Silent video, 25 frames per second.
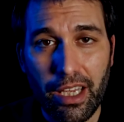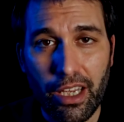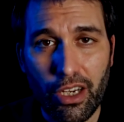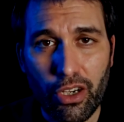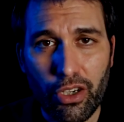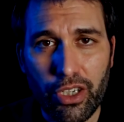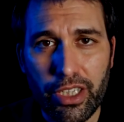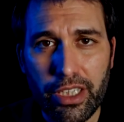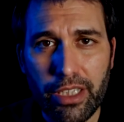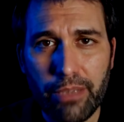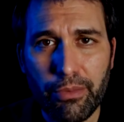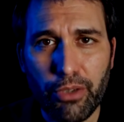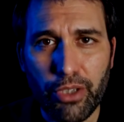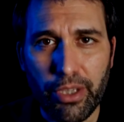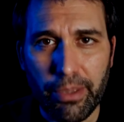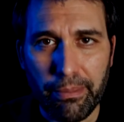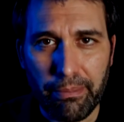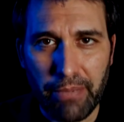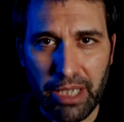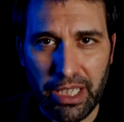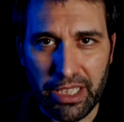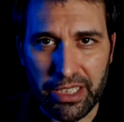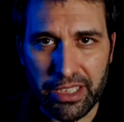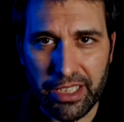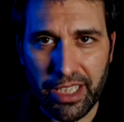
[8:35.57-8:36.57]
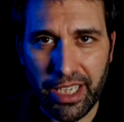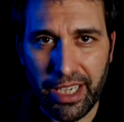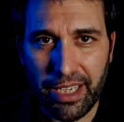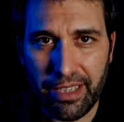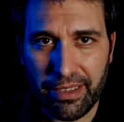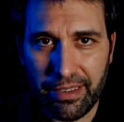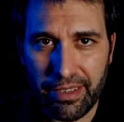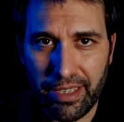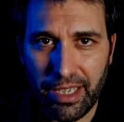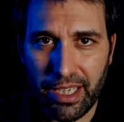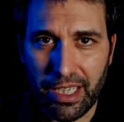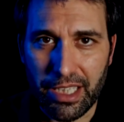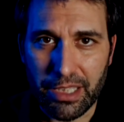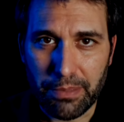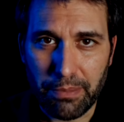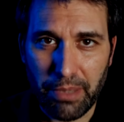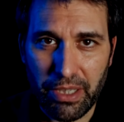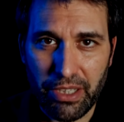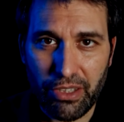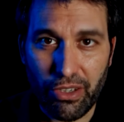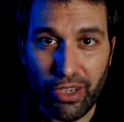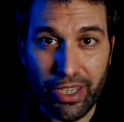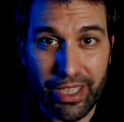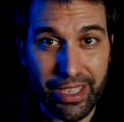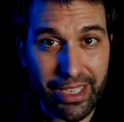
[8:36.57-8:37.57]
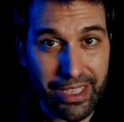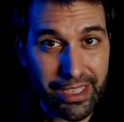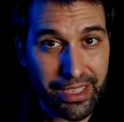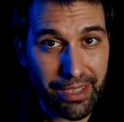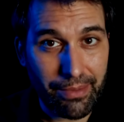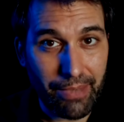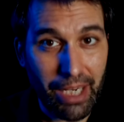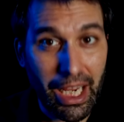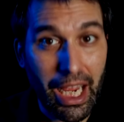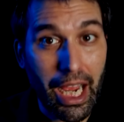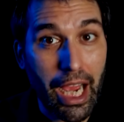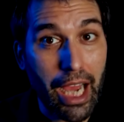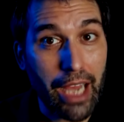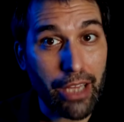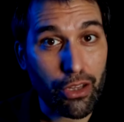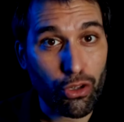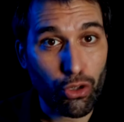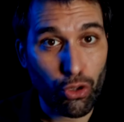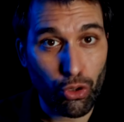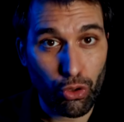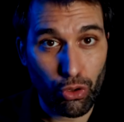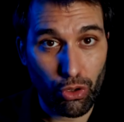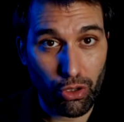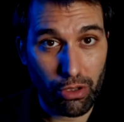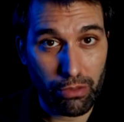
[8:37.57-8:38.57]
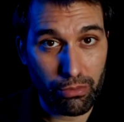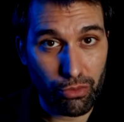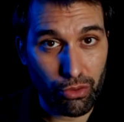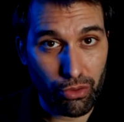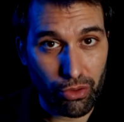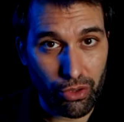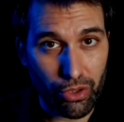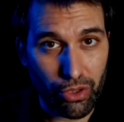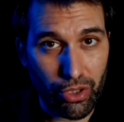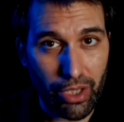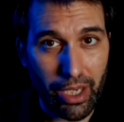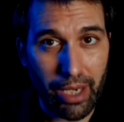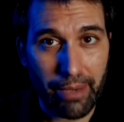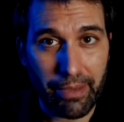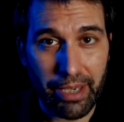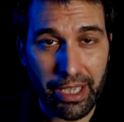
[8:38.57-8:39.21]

El objetivo de Musk era hacer el espacio accesible a todo el mundo,